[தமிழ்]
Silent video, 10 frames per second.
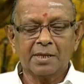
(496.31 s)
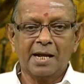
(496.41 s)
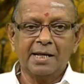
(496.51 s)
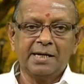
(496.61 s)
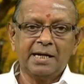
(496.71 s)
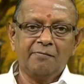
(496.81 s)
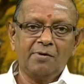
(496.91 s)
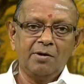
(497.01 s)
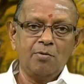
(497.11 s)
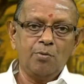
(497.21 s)
தனக்கு
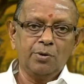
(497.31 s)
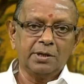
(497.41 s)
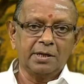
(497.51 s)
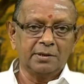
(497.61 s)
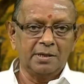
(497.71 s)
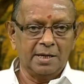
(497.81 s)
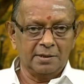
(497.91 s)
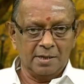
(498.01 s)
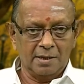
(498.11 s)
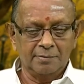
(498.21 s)
எவ்வளவு ஒரு கருதல்
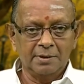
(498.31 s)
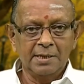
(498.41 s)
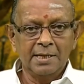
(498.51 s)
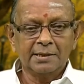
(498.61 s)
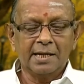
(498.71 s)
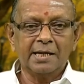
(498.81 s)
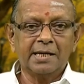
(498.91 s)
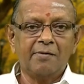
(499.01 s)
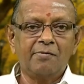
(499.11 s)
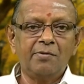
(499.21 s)
நேர்ந்தாலும்
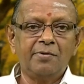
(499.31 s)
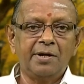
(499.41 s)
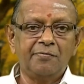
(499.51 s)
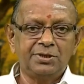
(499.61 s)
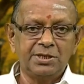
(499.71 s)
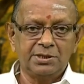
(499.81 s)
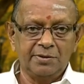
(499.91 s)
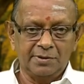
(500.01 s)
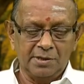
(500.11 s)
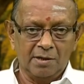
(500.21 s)
தனக்கு எவ்வளவு டெஃபிஷியன்சி
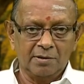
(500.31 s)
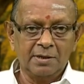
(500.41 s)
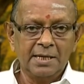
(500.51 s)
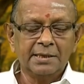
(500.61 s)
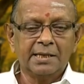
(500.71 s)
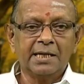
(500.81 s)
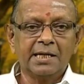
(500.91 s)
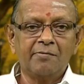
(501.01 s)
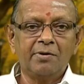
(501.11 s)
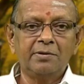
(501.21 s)
வந்தாலும் தனக்கு
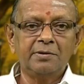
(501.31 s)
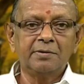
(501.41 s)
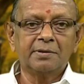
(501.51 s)
எவ்வளவு